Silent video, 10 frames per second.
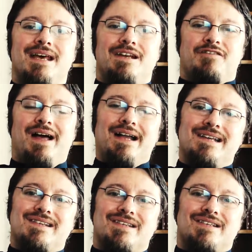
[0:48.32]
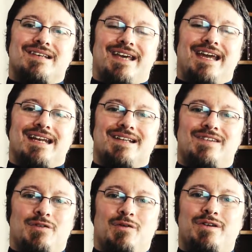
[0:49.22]
Die Frage ist,
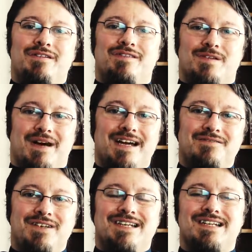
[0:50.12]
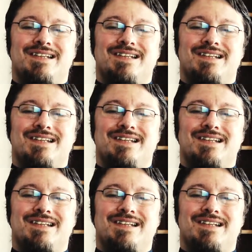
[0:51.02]
Regeneration, was machen wir?